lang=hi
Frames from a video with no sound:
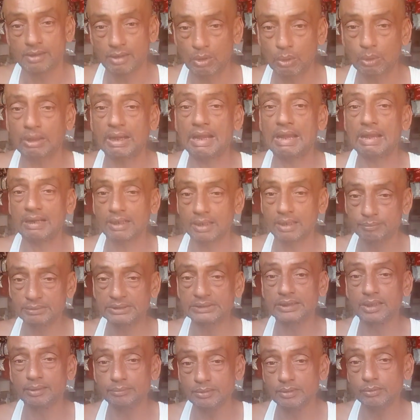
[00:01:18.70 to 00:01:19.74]
और रह का
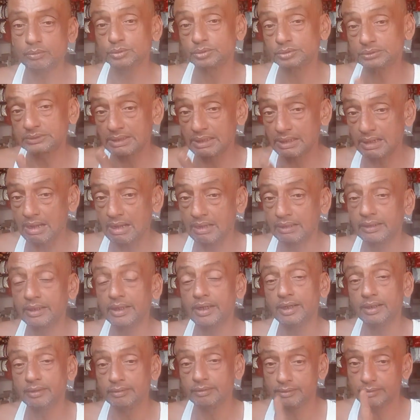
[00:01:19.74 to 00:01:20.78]
मतलब उसके
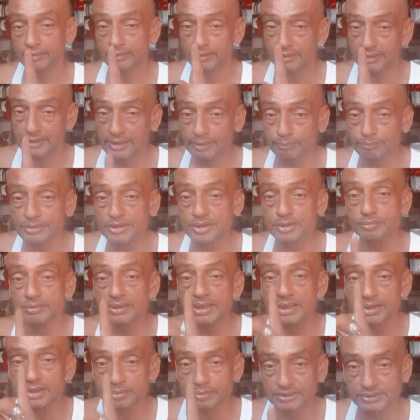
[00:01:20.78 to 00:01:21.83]
आगे एक बीच में
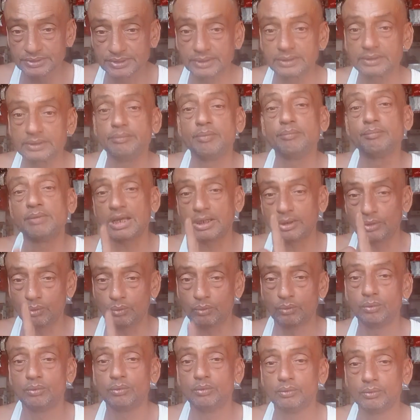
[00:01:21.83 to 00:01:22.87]
लक्ष्मण शक्ति भी मान लो
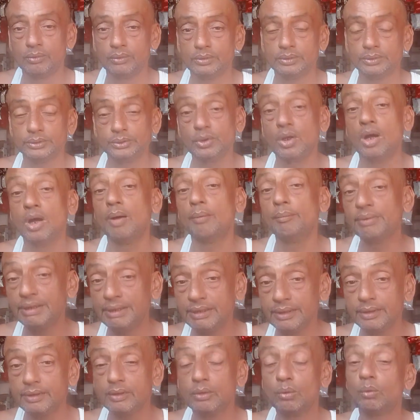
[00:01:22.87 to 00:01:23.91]
जो हमें
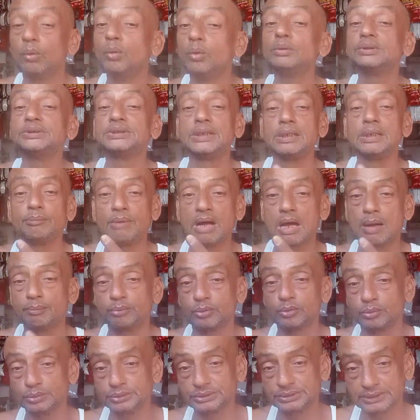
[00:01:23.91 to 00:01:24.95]
उन श्री
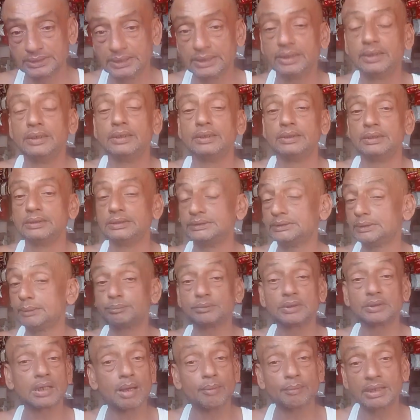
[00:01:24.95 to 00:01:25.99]
महापुरुष से जब
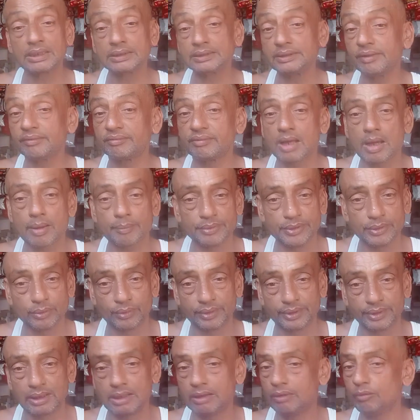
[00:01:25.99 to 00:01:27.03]
तक हमारा दिल साफ नहीं
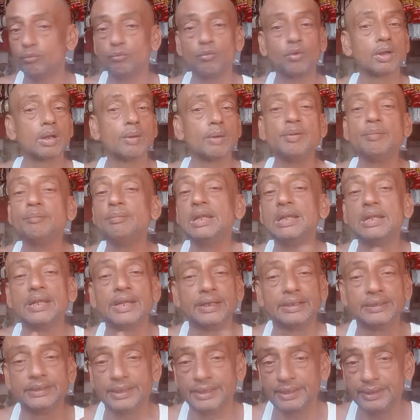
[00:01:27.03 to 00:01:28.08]
होने लगा वो कभी मिलने
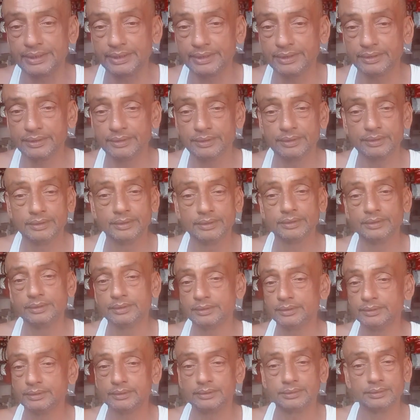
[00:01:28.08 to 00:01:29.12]
नहीं देने की
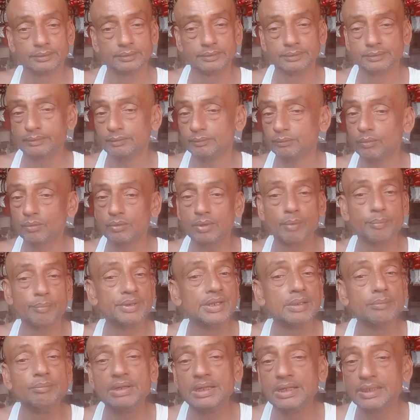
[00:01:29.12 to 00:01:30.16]
वो कभी
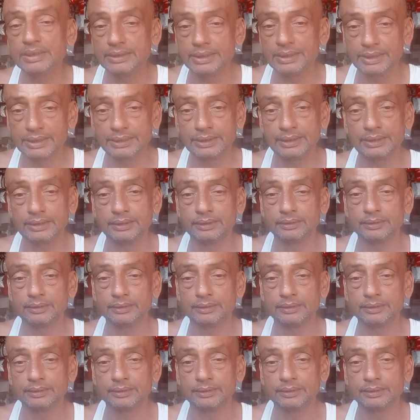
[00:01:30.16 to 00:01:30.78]
नहीं मिलने देने की